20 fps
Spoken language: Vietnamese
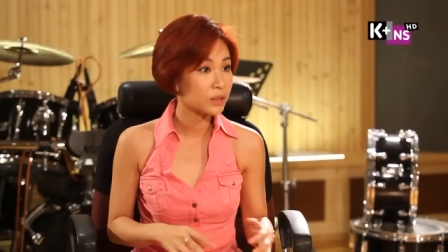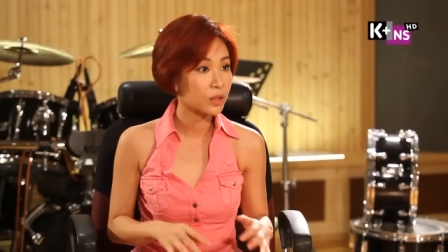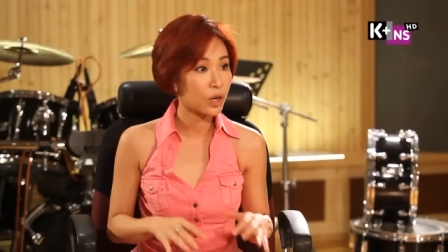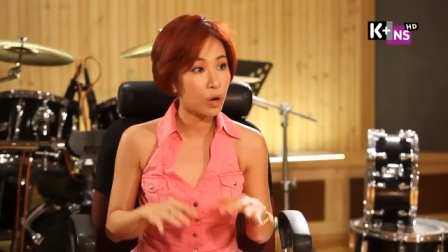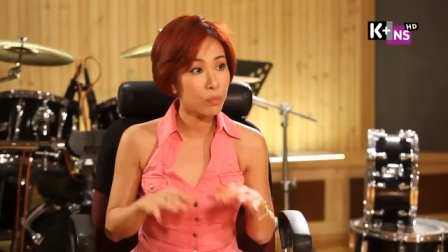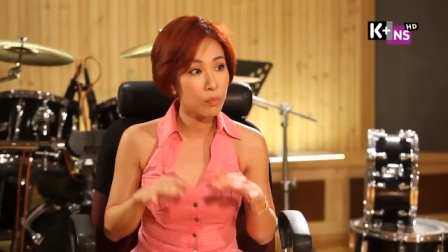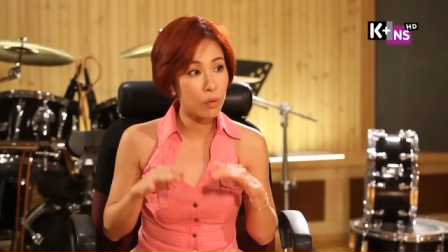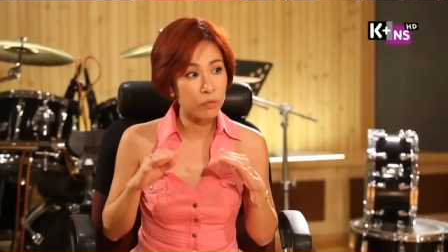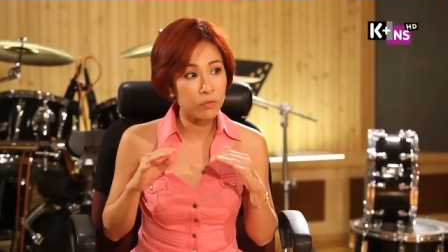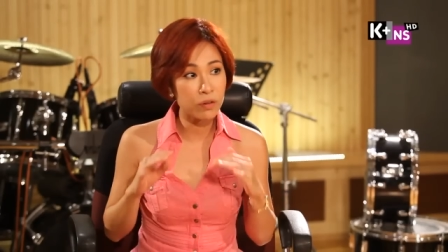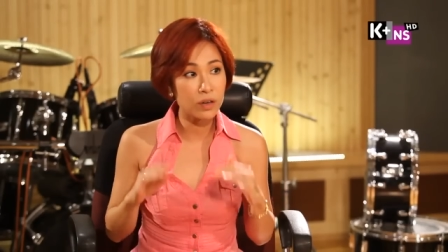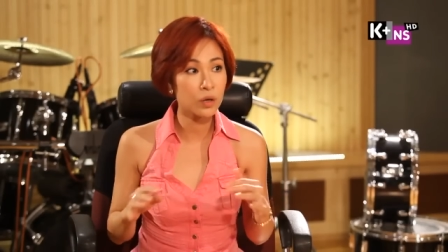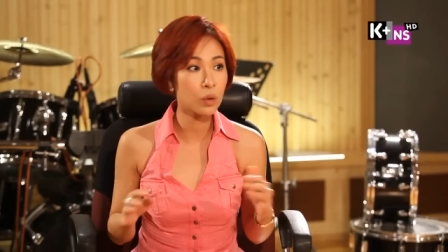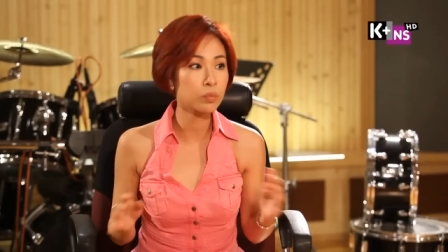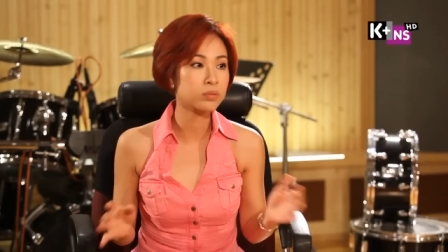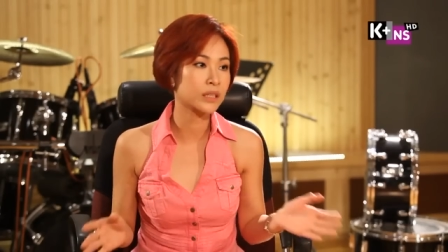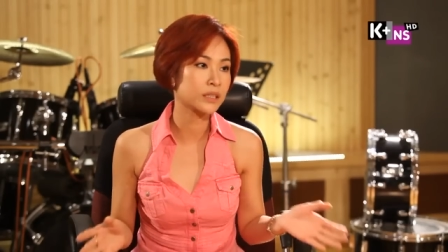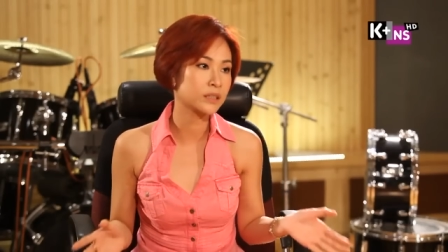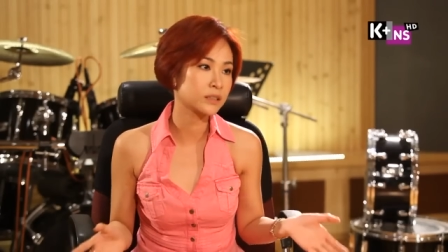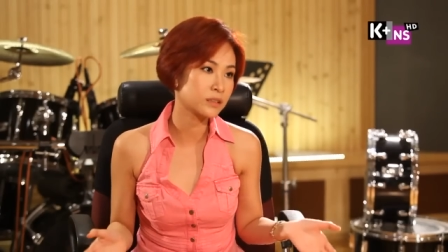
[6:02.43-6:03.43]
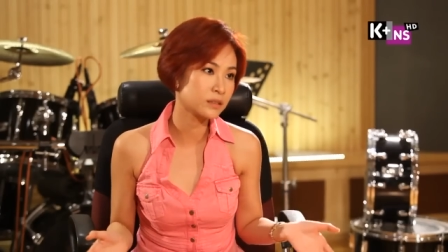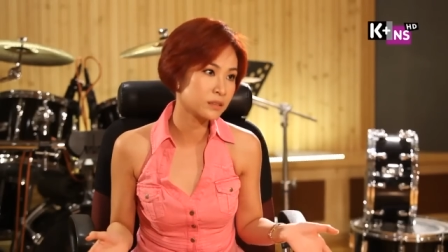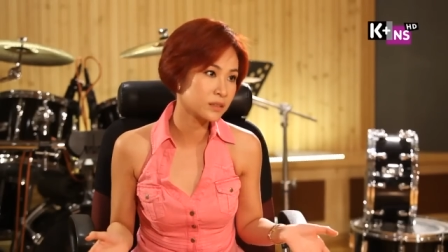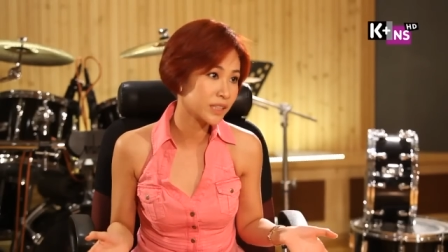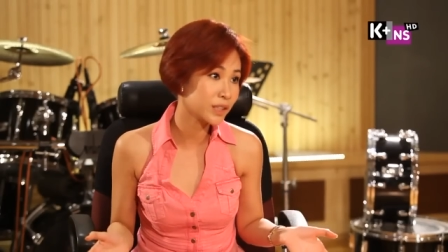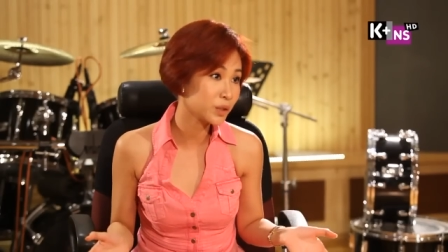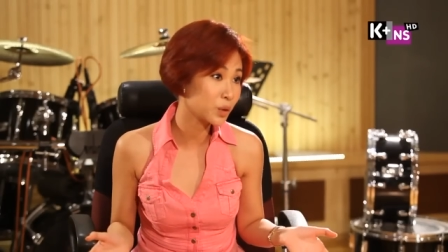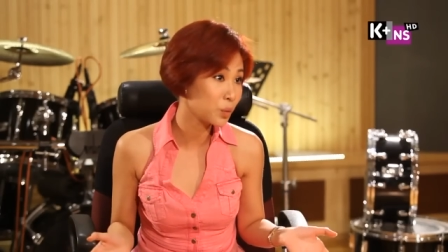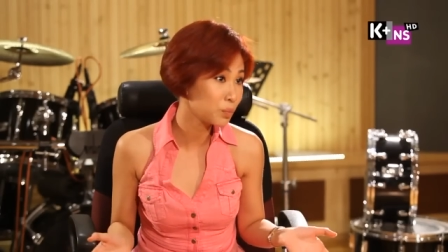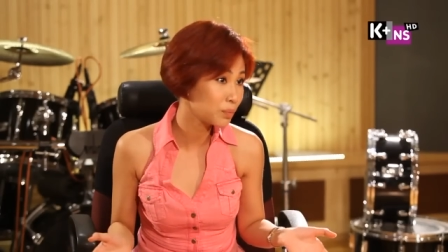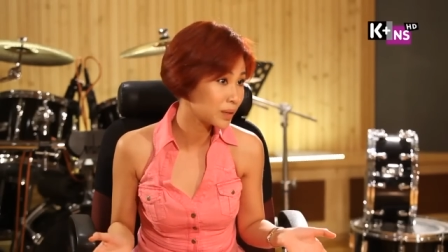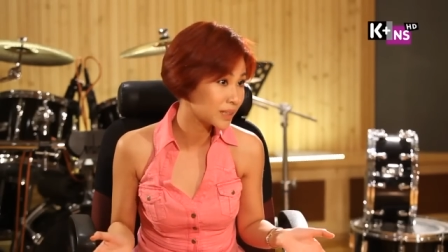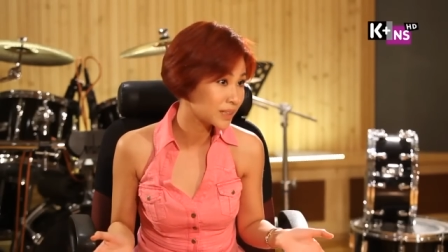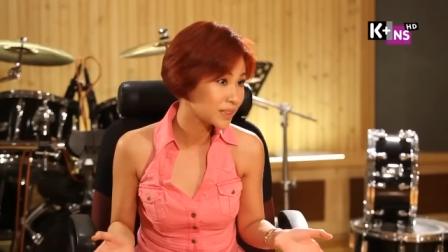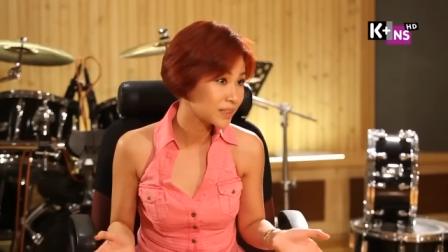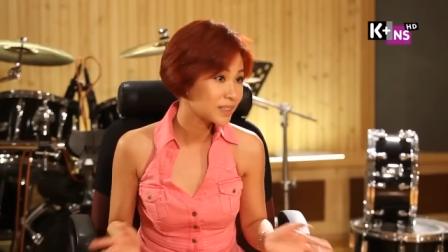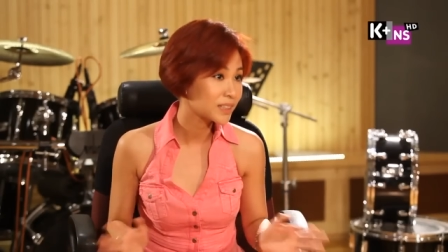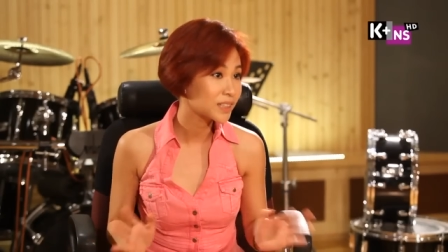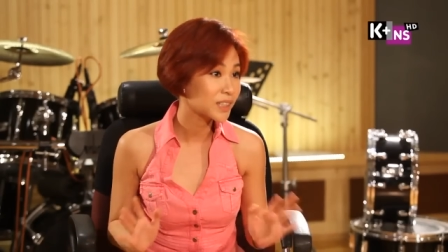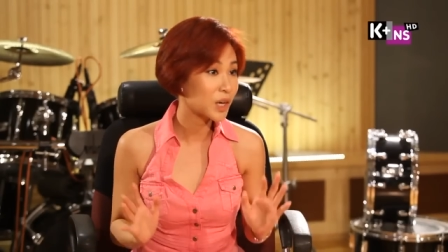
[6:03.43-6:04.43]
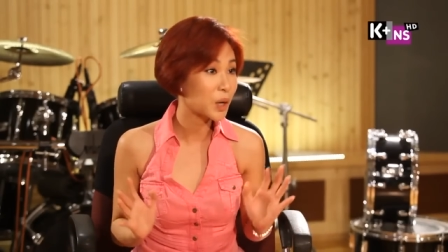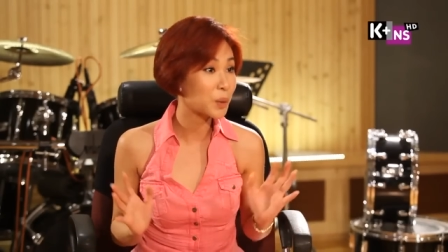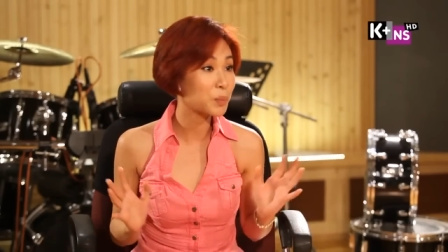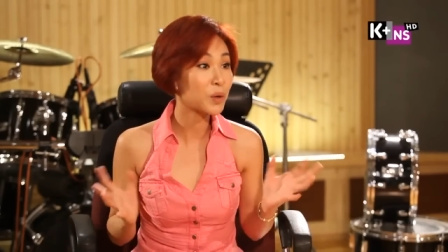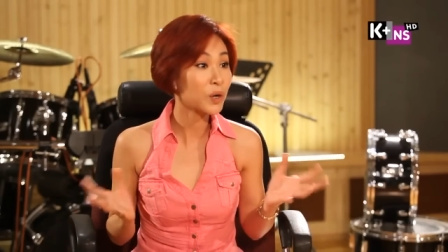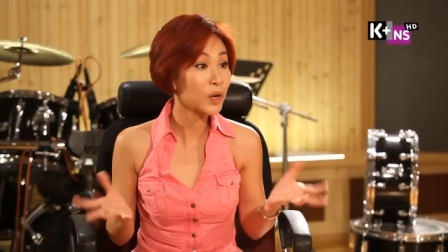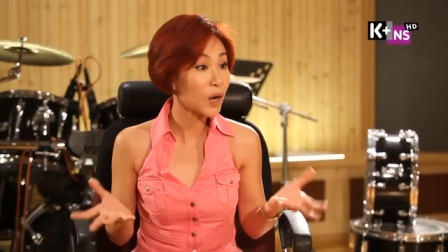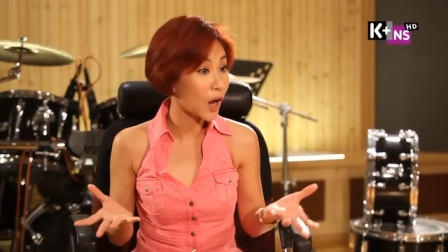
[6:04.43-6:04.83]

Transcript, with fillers: có một phân khúc thị trường riêng của mình ừ. không có